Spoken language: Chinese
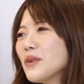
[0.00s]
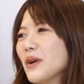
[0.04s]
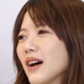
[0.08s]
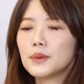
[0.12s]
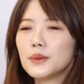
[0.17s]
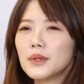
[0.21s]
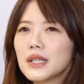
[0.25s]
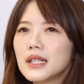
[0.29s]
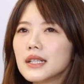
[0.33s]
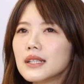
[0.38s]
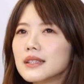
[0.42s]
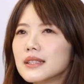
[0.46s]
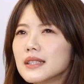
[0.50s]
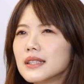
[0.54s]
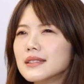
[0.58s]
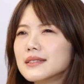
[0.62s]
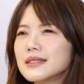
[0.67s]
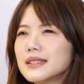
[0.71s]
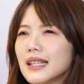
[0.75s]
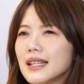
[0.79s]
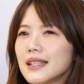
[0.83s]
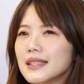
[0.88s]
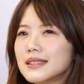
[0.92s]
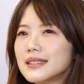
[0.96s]
往。我可
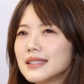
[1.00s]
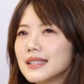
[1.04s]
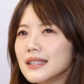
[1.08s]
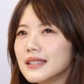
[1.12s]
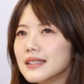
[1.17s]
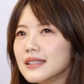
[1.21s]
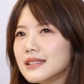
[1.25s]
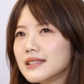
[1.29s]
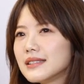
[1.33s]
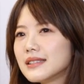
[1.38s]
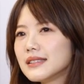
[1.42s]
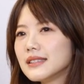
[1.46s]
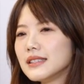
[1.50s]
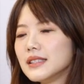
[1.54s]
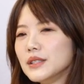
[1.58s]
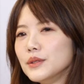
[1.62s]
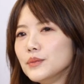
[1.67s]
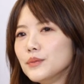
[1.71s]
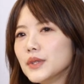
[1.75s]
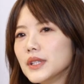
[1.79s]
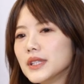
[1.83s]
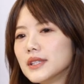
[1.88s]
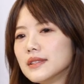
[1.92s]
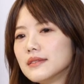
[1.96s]
能在潜意识
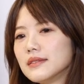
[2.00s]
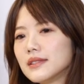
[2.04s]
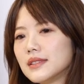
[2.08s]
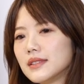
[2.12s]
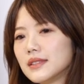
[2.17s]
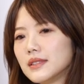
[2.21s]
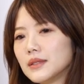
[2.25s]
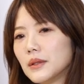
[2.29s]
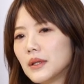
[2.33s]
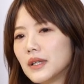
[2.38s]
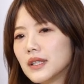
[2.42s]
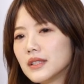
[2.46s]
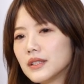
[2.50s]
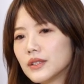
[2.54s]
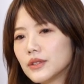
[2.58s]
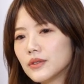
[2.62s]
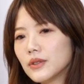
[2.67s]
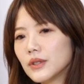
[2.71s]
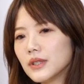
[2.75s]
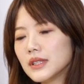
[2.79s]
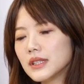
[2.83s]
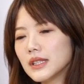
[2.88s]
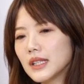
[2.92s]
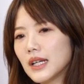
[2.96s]
里面喜欢的
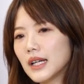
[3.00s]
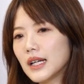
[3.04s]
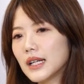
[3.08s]
对象，